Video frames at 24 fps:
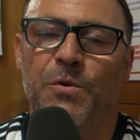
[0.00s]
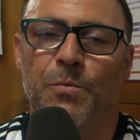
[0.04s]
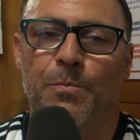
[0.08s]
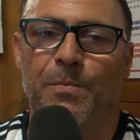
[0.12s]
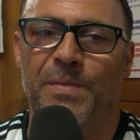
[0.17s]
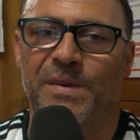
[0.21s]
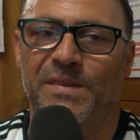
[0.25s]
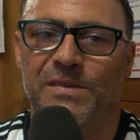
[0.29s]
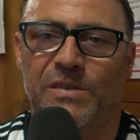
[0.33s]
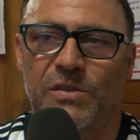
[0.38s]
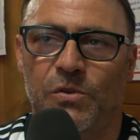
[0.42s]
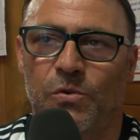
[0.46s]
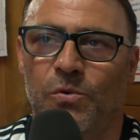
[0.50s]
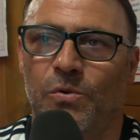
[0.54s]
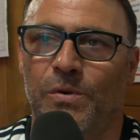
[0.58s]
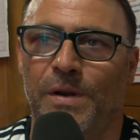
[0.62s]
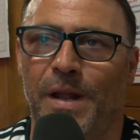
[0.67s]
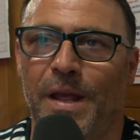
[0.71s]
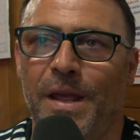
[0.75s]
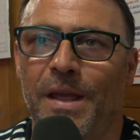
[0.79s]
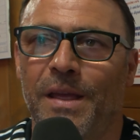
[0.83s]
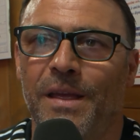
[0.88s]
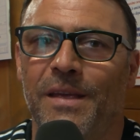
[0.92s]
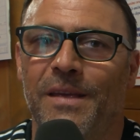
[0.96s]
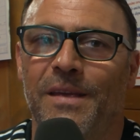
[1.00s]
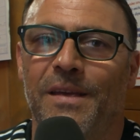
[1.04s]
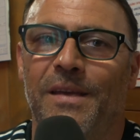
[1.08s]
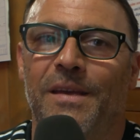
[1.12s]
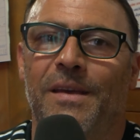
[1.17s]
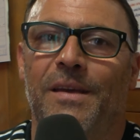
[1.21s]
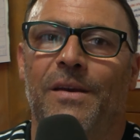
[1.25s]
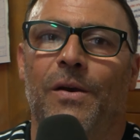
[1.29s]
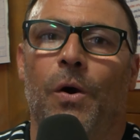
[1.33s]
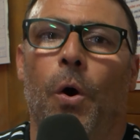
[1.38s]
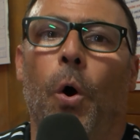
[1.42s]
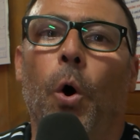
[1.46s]
più persone
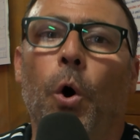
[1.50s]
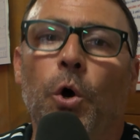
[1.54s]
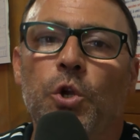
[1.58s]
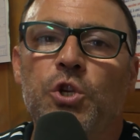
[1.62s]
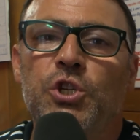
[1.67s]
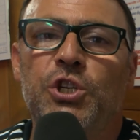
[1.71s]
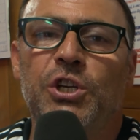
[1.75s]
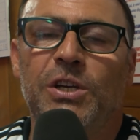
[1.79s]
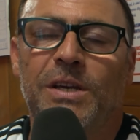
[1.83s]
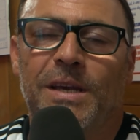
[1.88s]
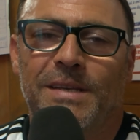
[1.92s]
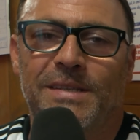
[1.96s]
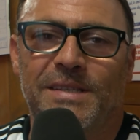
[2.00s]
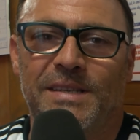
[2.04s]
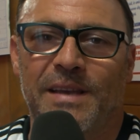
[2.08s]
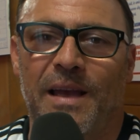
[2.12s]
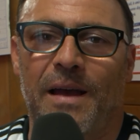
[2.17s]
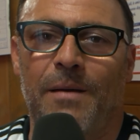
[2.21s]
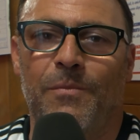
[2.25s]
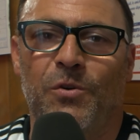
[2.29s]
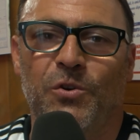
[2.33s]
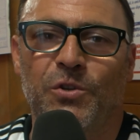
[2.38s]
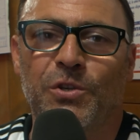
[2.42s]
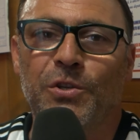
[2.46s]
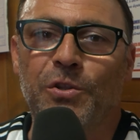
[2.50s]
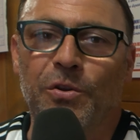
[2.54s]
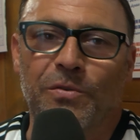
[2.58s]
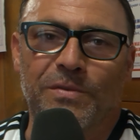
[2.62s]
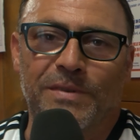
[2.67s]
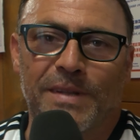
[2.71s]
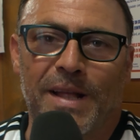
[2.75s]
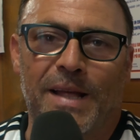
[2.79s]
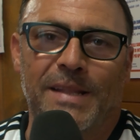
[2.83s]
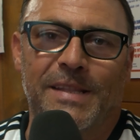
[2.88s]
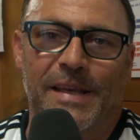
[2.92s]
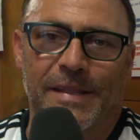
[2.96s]
oggi che siamo
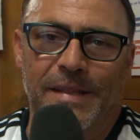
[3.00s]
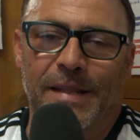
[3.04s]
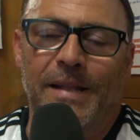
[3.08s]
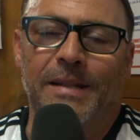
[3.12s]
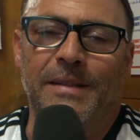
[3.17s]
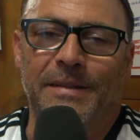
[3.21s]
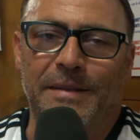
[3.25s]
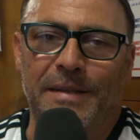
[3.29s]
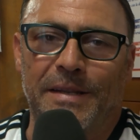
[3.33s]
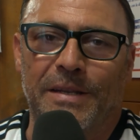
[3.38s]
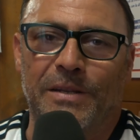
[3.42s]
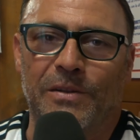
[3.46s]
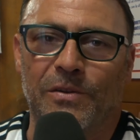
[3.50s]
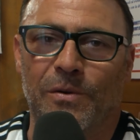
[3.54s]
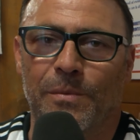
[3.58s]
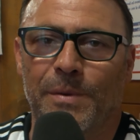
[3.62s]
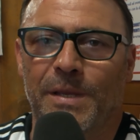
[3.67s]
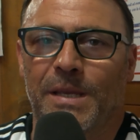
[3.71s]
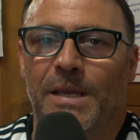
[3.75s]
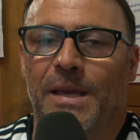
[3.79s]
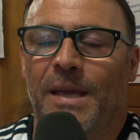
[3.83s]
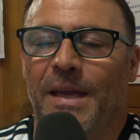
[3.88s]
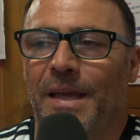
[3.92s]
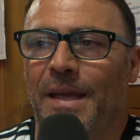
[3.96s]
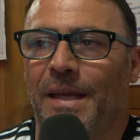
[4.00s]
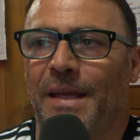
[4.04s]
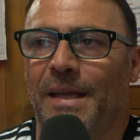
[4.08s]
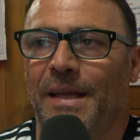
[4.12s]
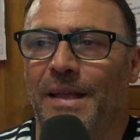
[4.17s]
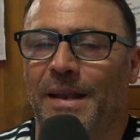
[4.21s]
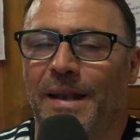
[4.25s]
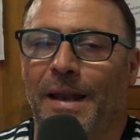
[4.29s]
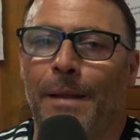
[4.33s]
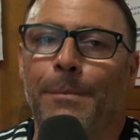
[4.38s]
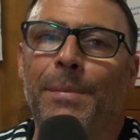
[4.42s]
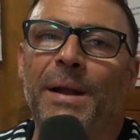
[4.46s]
ritornati ad Altino, perché
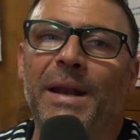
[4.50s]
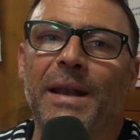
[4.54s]
eh, la